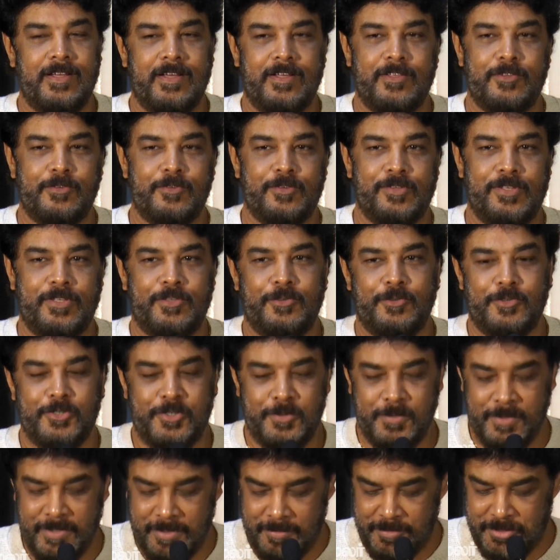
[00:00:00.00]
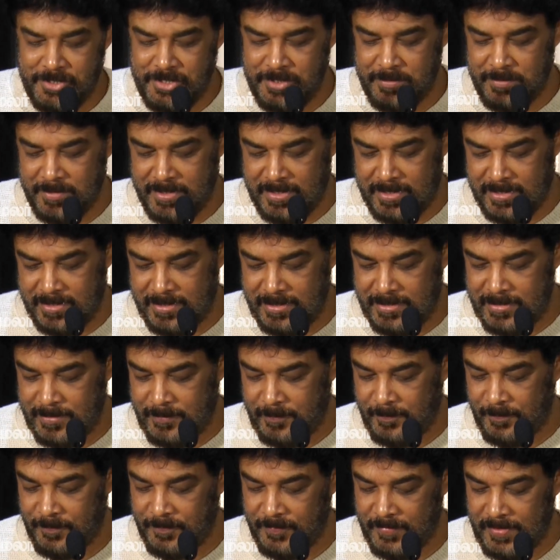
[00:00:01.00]
அது ஒரு சந்தோஷமான விஷயமா இருக்குது
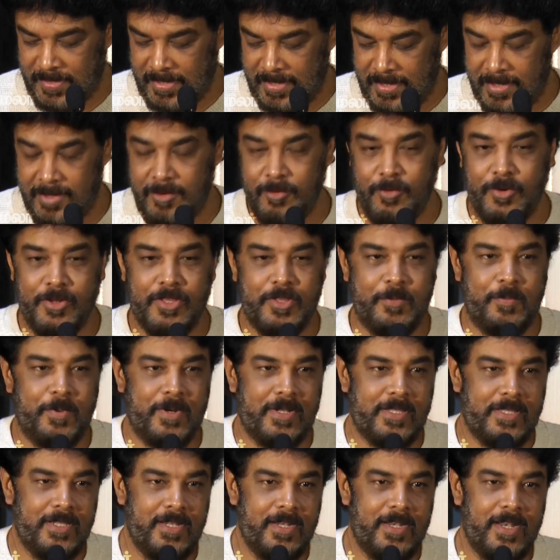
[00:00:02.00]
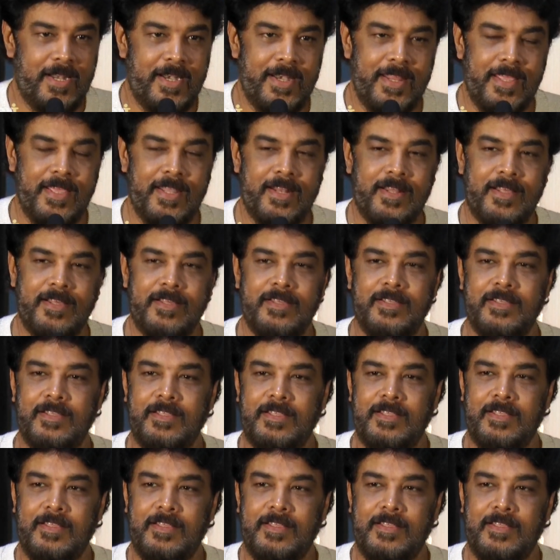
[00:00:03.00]
இன்னொன்று இந்த படத்தில் நடிகராக